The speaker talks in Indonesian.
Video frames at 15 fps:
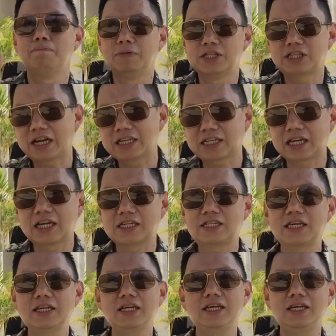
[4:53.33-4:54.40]
mencari sana
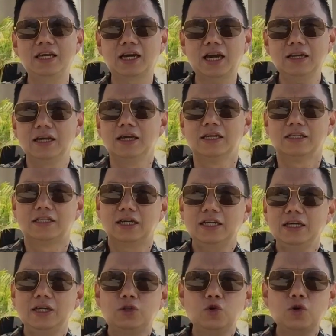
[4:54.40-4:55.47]
sini ya kan.
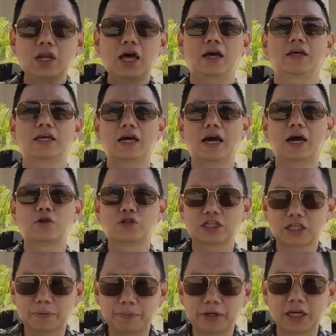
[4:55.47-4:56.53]
Jadi itulah yang harus
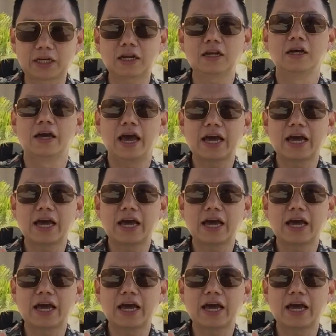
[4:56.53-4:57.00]
kita pikirkan